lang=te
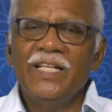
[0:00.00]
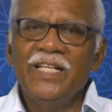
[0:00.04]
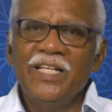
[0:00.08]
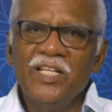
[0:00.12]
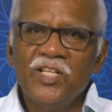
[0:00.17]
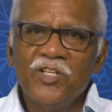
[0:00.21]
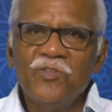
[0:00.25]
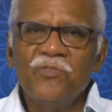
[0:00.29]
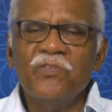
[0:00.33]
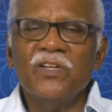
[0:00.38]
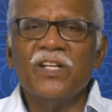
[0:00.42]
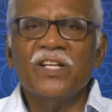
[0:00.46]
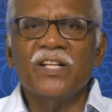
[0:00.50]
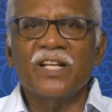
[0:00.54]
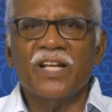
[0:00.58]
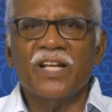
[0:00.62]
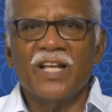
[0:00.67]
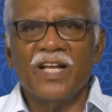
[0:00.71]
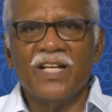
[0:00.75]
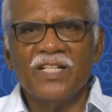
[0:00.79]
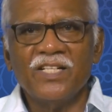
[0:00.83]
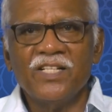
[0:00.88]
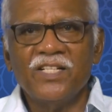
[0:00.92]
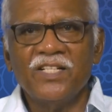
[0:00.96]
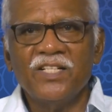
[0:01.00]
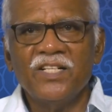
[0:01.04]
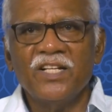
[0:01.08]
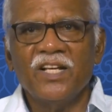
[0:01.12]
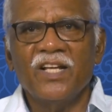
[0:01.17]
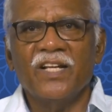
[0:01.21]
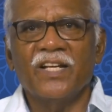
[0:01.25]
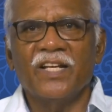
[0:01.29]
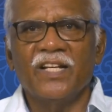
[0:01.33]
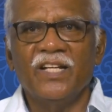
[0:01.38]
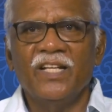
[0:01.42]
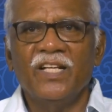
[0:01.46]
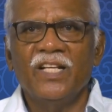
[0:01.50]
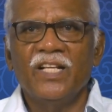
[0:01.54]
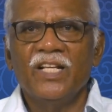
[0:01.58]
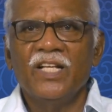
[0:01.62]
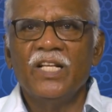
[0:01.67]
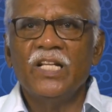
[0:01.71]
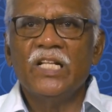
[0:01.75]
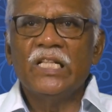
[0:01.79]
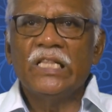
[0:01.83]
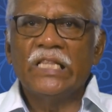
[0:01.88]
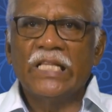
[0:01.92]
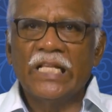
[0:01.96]
ఈశ్వర రహస్యాన్ని
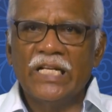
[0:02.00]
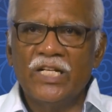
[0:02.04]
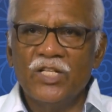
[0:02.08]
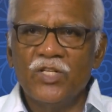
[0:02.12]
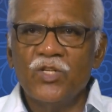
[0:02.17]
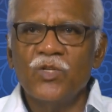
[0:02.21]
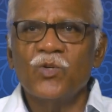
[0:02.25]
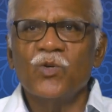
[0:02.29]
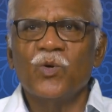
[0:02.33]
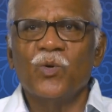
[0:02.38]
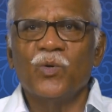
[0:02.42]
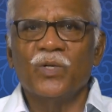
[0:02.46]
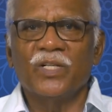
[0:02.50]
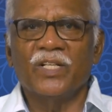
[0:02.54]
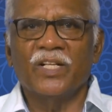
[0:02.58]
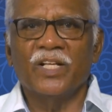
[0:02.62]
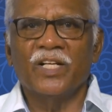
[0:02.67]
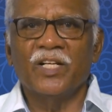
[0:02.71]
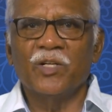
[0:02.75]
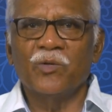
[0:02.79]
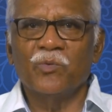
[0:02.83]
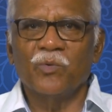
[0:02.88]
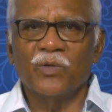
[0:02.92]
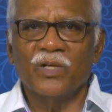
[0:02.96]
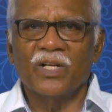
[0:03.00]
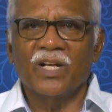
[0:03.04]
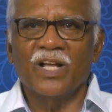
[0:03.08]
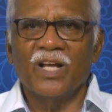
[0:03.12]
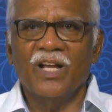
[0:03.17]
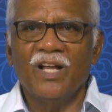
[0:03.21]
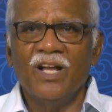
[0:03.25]
తెలుసుకోవటానికి ఉన్న